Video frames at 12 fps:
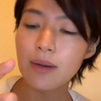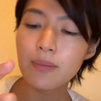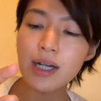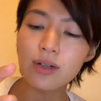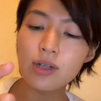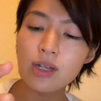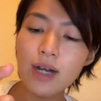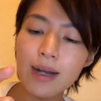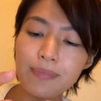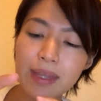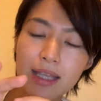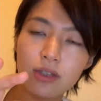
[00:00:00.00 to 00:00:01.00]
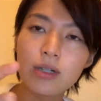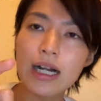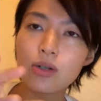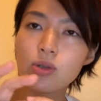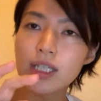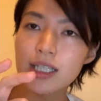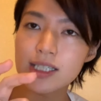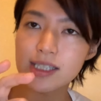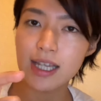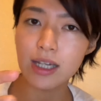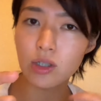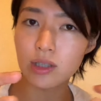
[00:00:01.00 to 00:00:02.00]
まあ、これは、過去形です
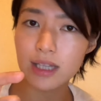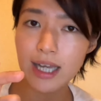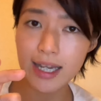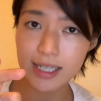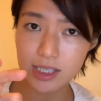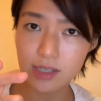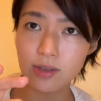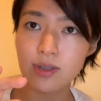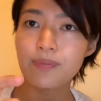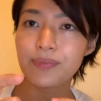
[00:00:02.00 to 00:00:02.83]
ね。collide の。